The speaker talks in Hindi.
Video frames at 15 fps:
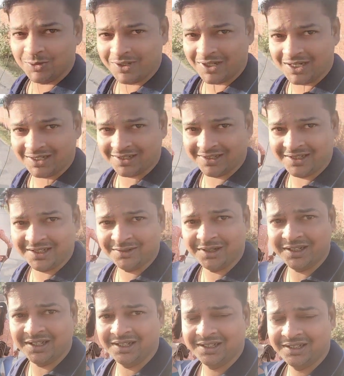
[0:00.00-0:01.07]
जो यहाँ के रहने
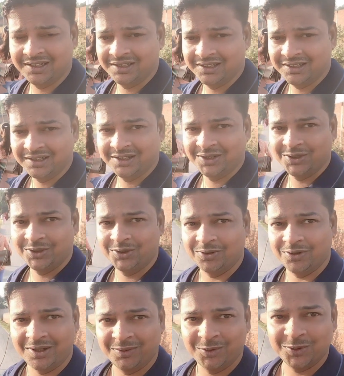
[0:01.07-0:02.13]
वाले हैं
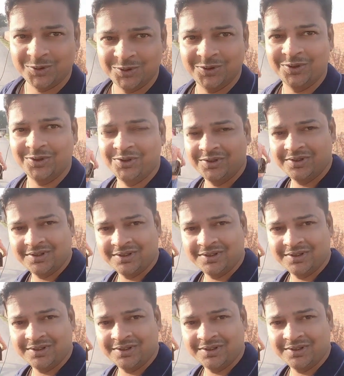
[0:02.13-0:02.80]
तो हम लोग तो